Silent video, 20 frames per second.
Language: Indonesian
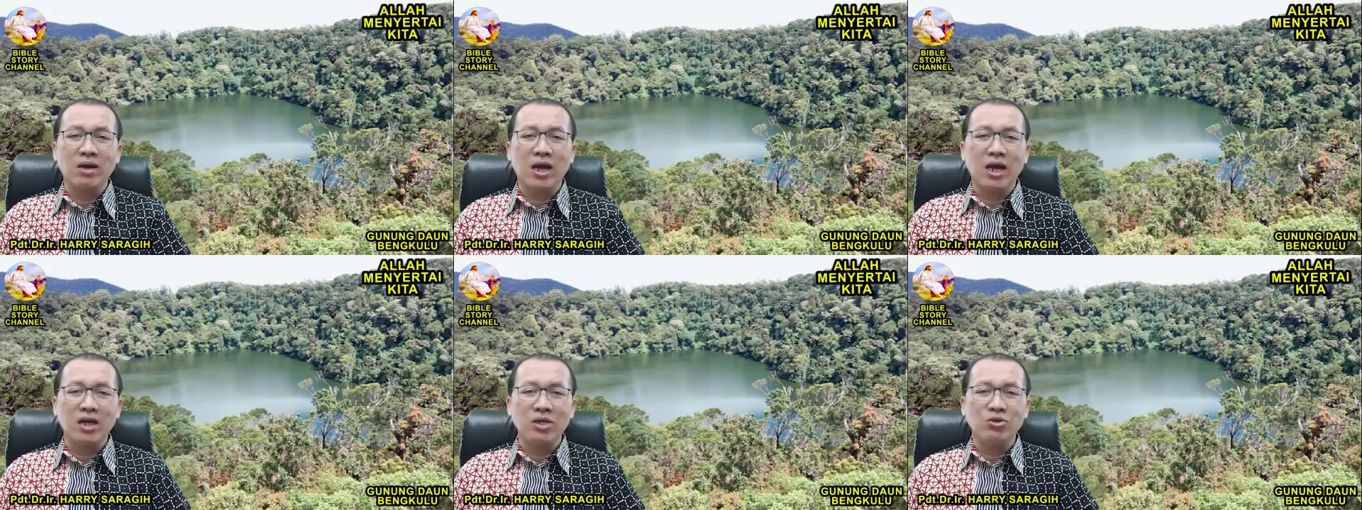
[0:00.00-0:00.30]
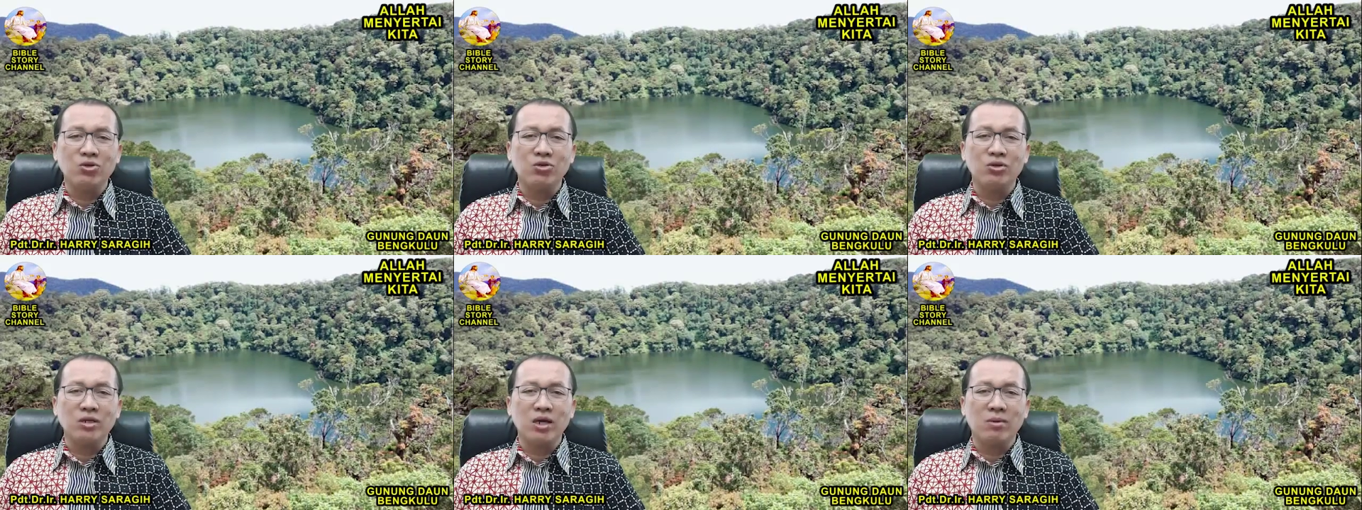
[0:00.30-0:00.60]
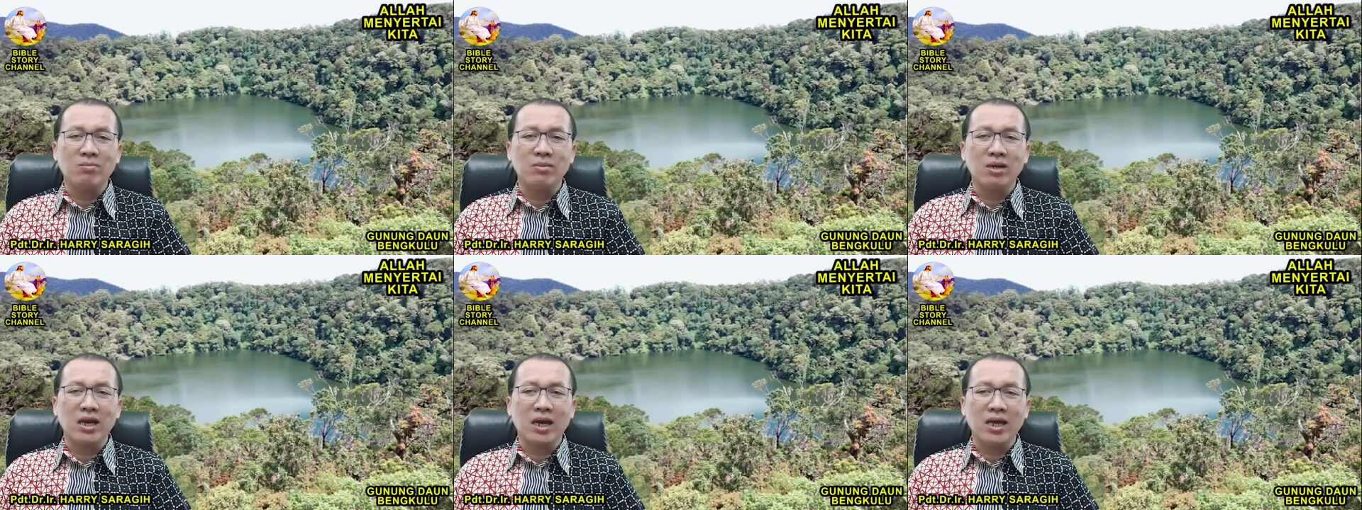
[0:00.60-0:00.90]
mengandung
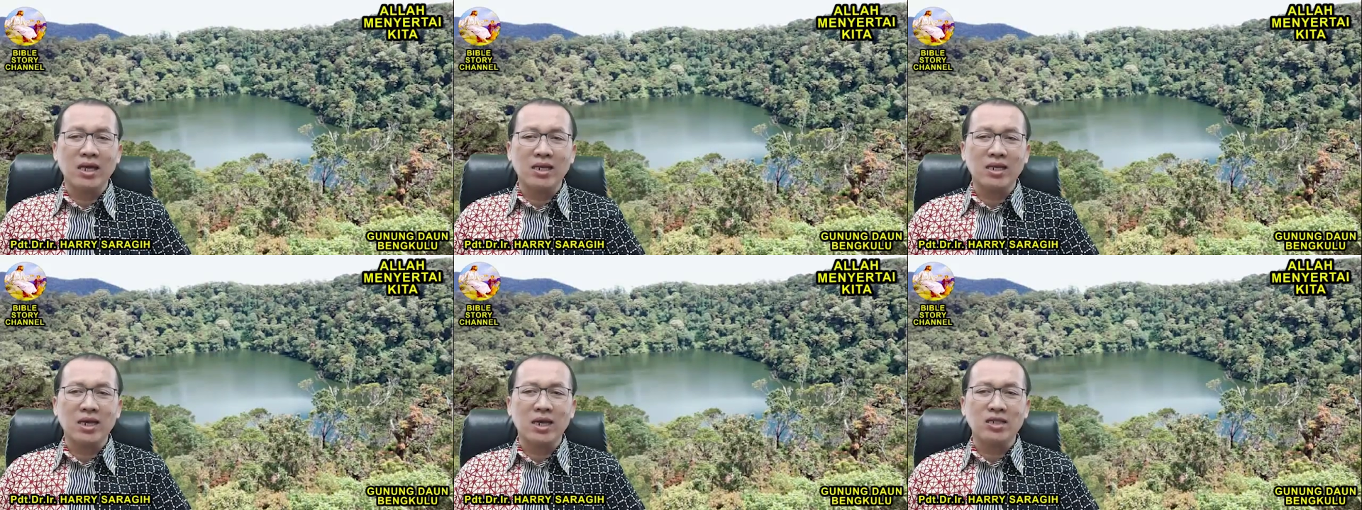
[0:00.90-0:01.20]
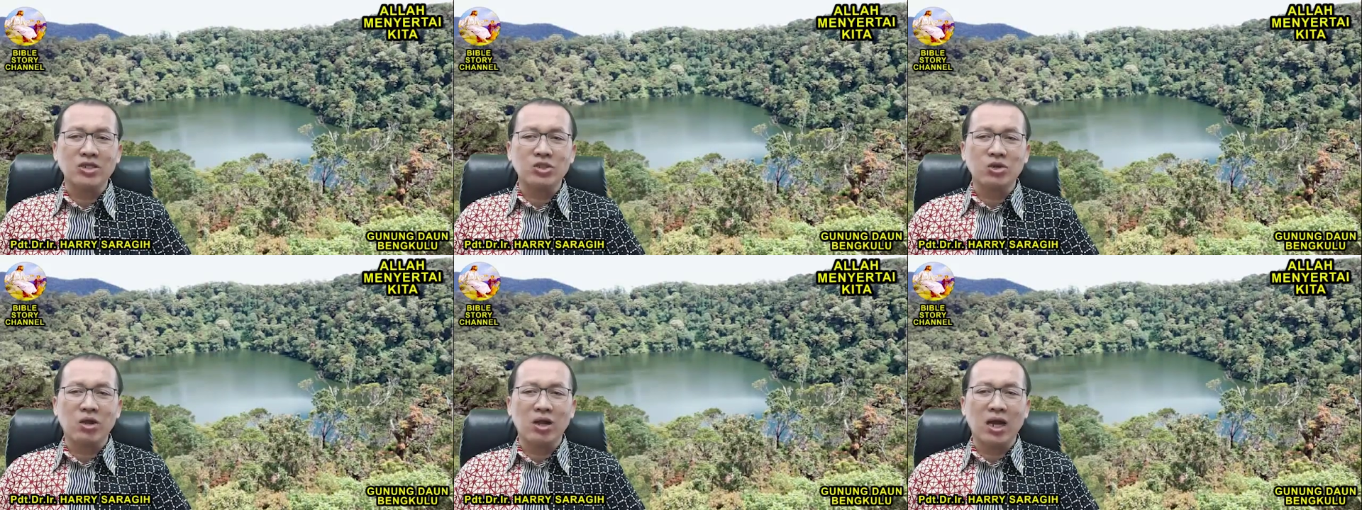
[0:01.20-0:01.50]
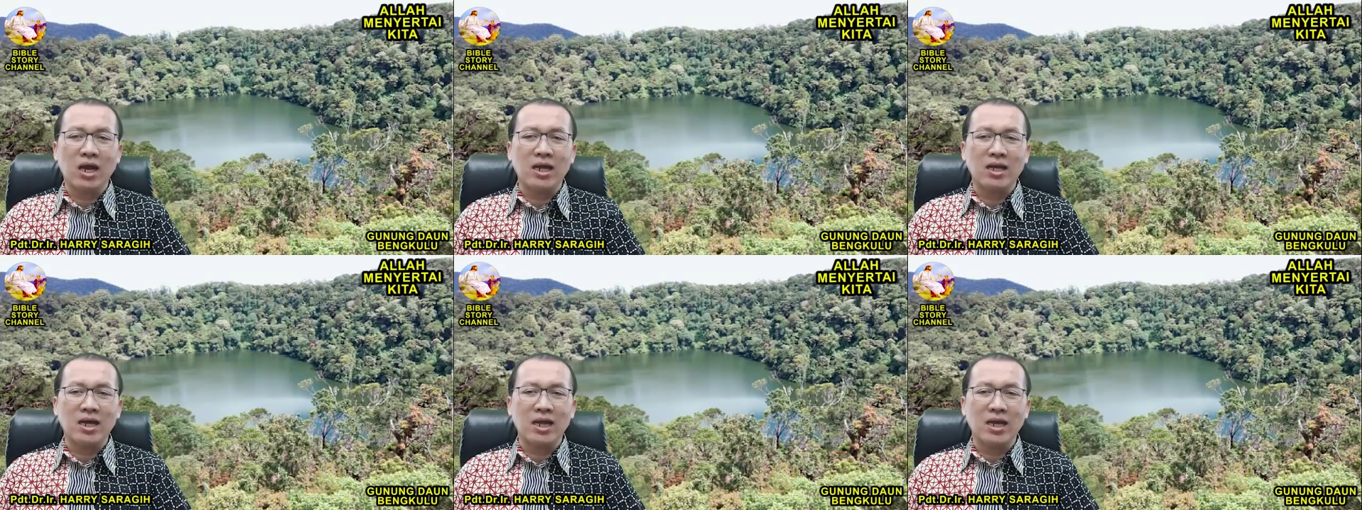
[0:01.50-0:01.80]
dan melahirkan seorang
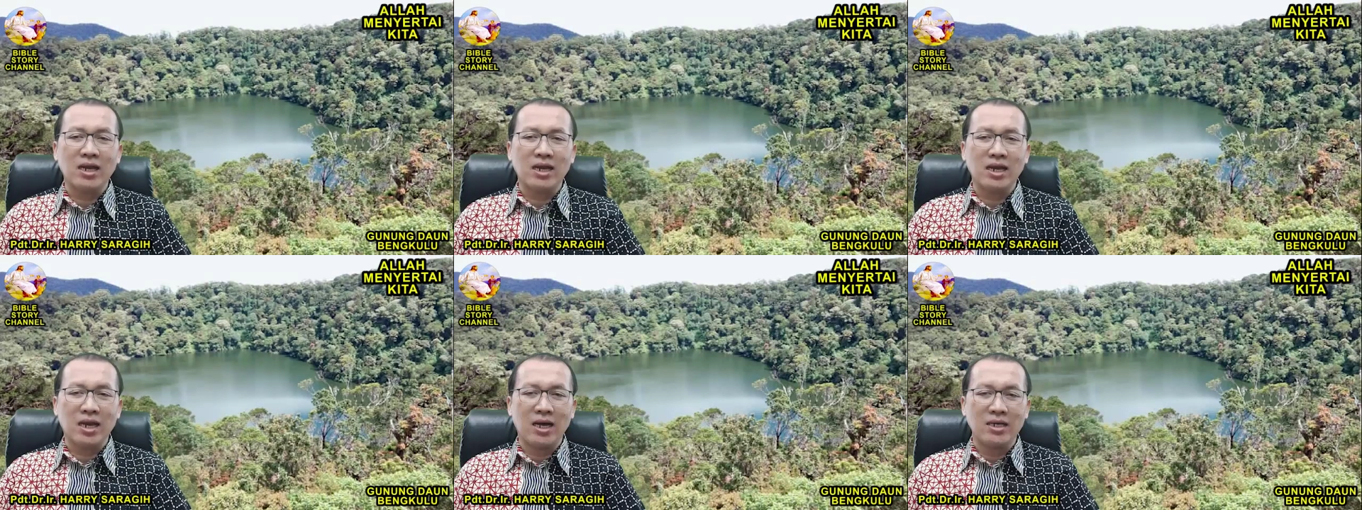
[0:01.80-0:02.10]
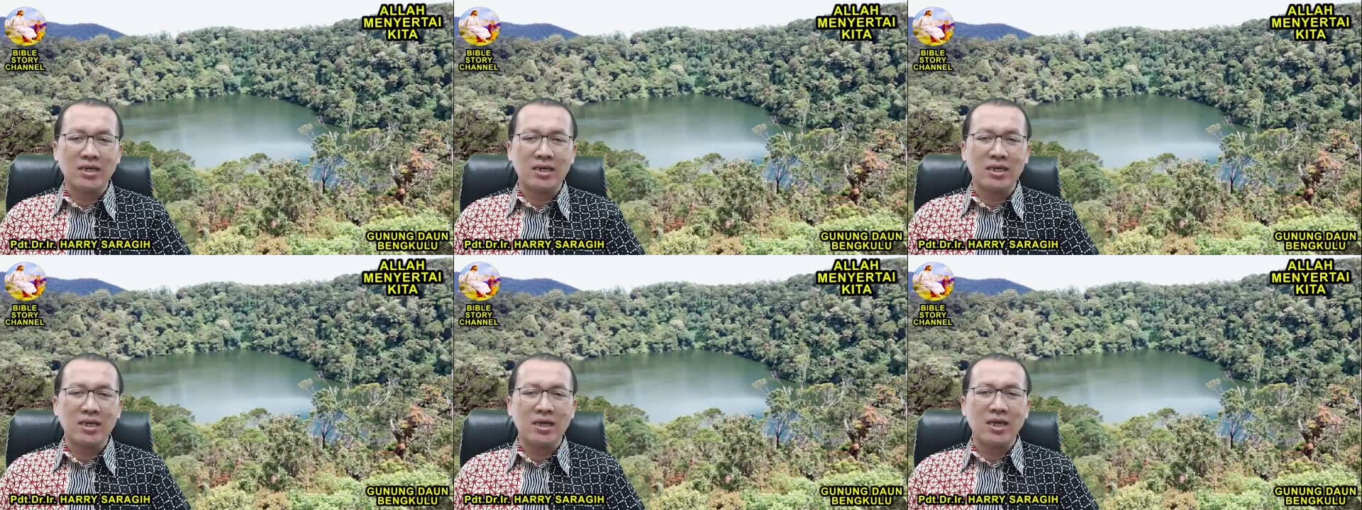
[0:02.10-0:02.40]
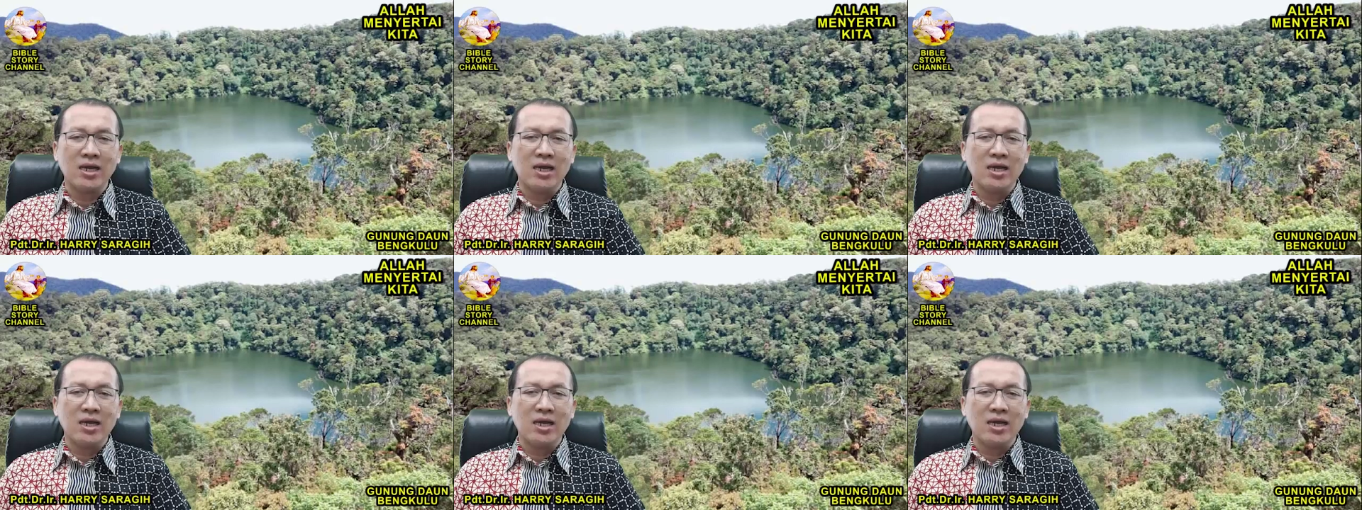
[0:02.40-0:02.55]
anak laki-laki